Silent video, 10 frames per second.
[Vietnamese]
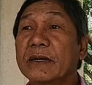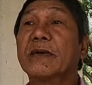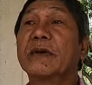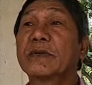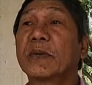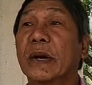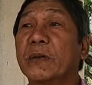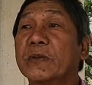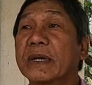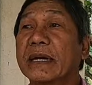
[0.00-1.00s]
con của
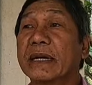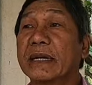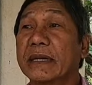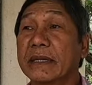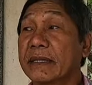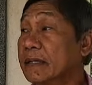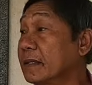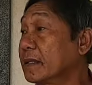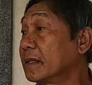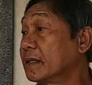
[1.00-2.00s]
cậu
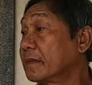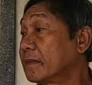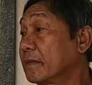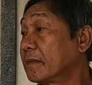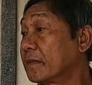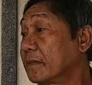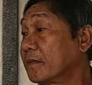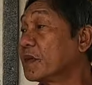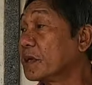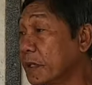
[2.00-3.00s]
là
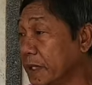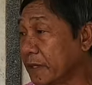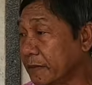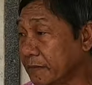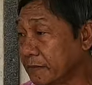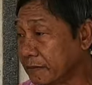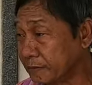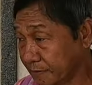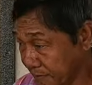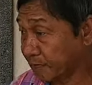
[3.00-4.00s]
dì tuyết
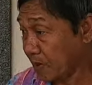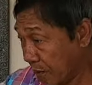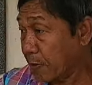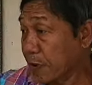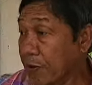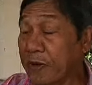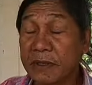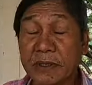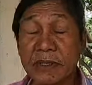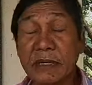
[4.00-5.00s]
cậu cậu
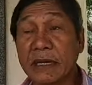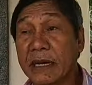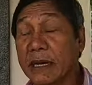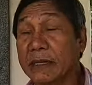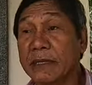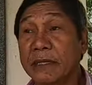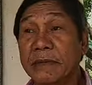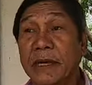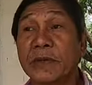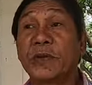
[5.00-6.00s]
có cái với ở
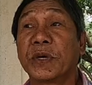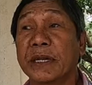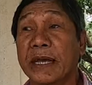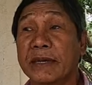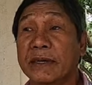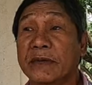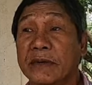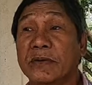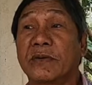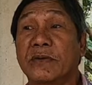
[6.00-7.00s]
với bà ngô Thị đen rồi
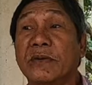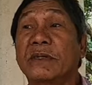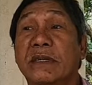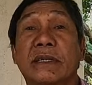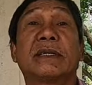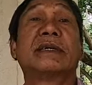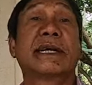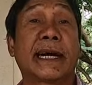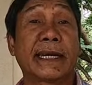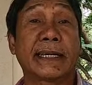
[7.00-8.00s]
có có có người
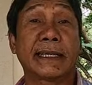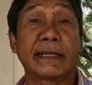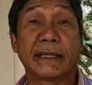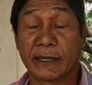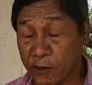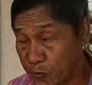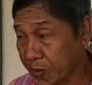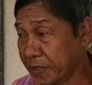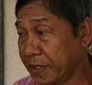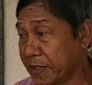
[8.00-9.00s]
gái dạ. bà ngô
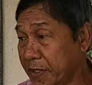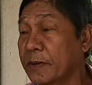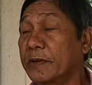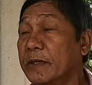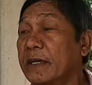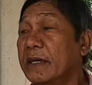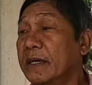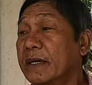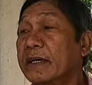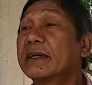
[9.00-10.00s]
Thị điếc ngô
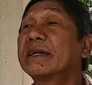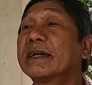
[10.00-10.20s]
ở